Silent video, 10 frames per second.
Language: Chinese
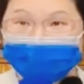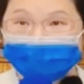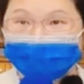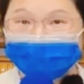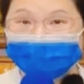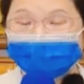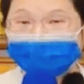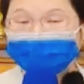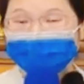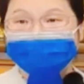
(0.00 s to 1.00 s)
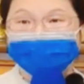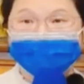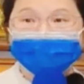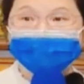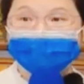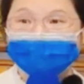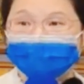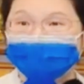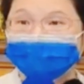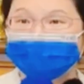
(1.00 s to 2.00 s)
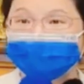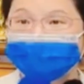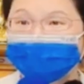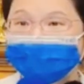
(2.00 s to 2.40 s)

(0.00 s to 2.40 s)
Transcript: 这个都要你做功课做出来